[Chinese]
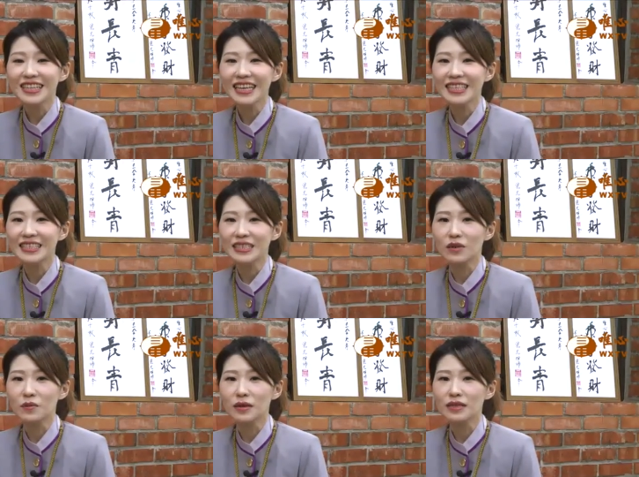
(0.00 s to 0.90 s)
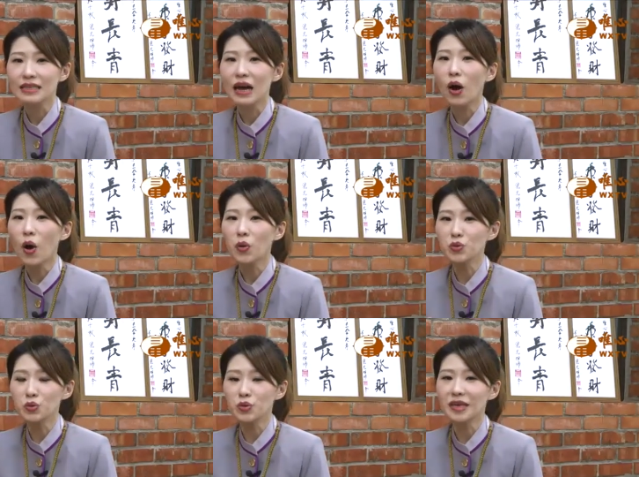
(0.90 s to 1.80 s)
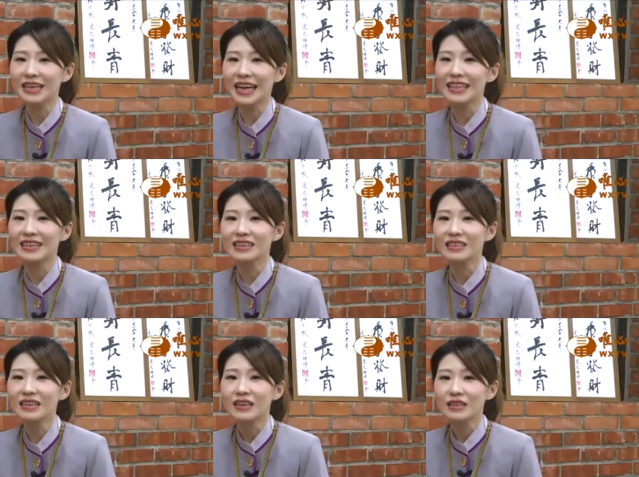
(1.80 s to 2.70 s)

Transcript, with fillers: 那以及我们在后续的感恩